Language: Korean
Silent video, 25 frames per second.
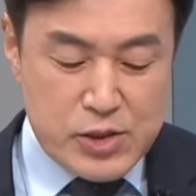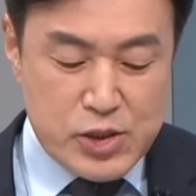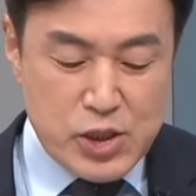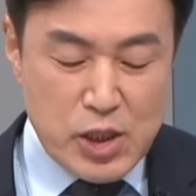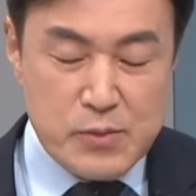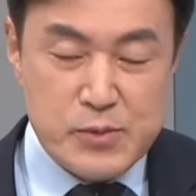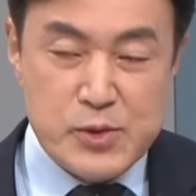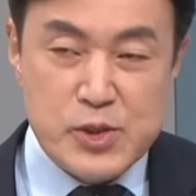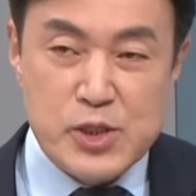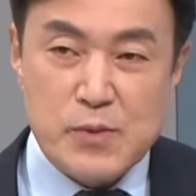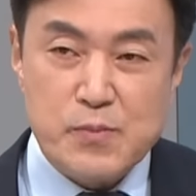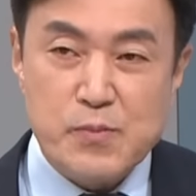
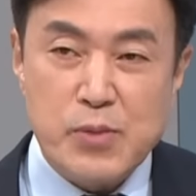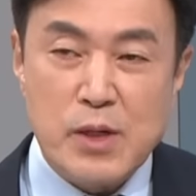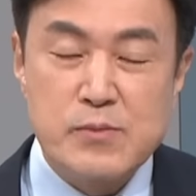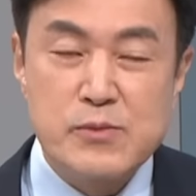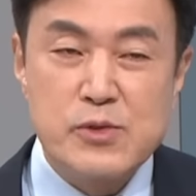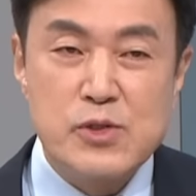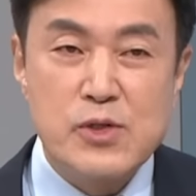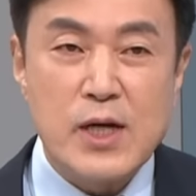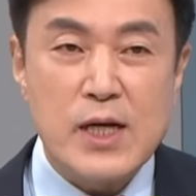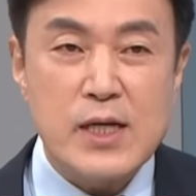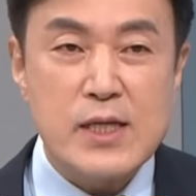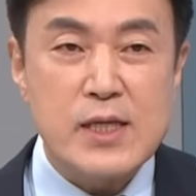처분적
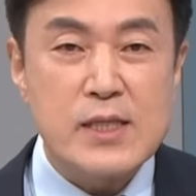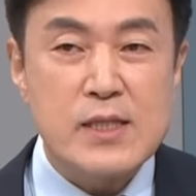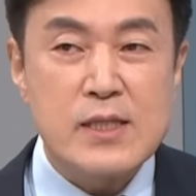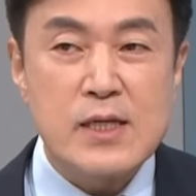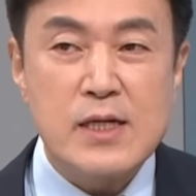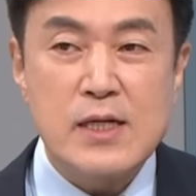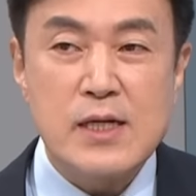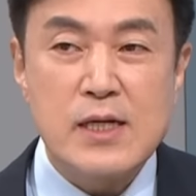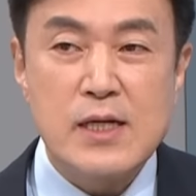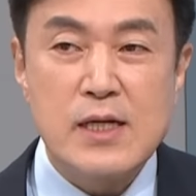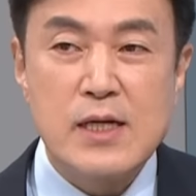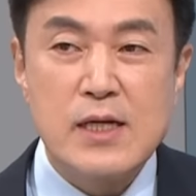법률로
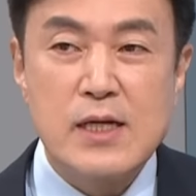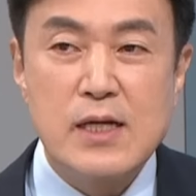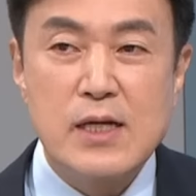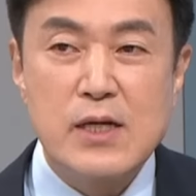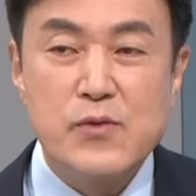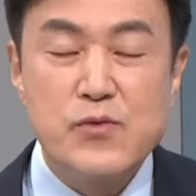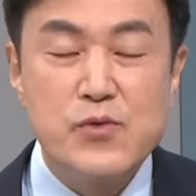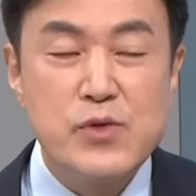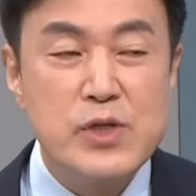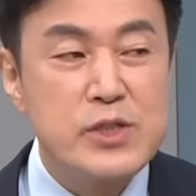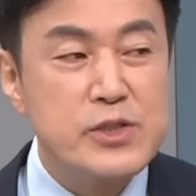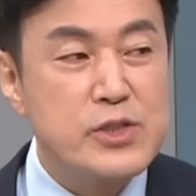하겠다
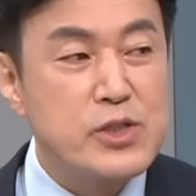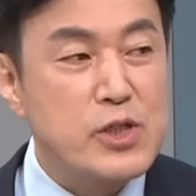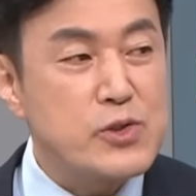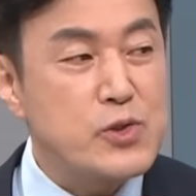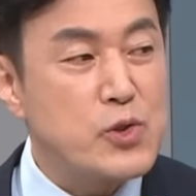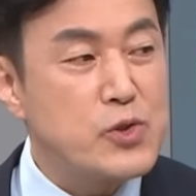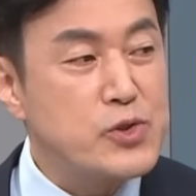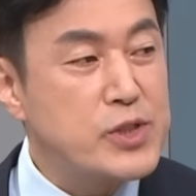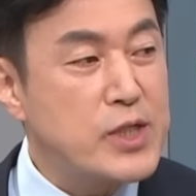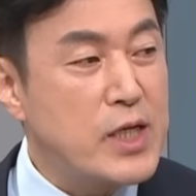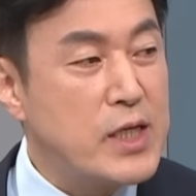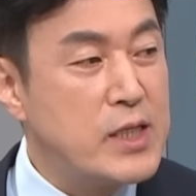위헌적
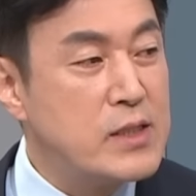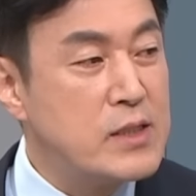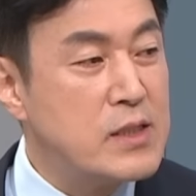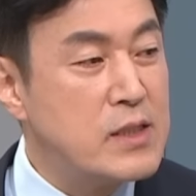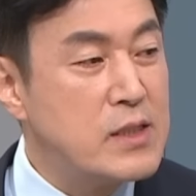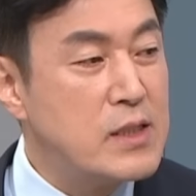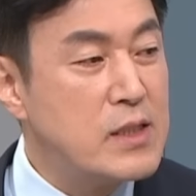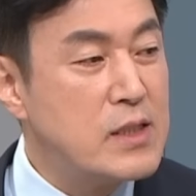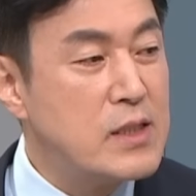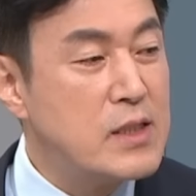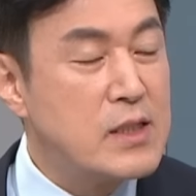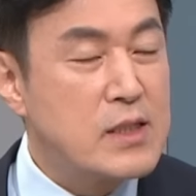소지가
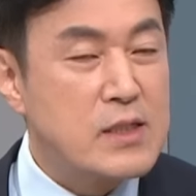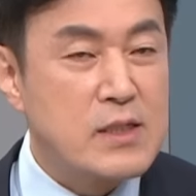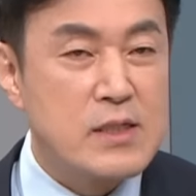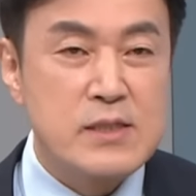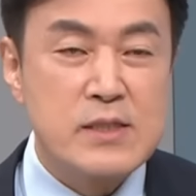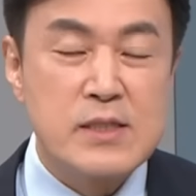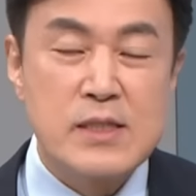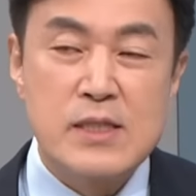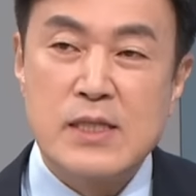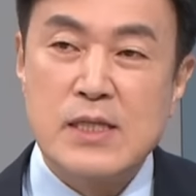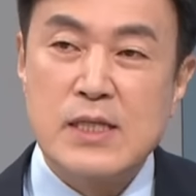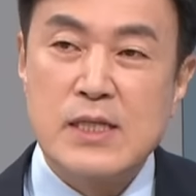있는
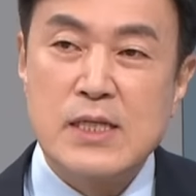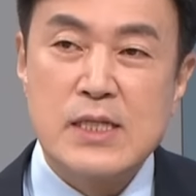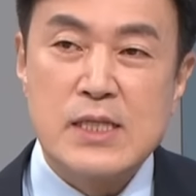그건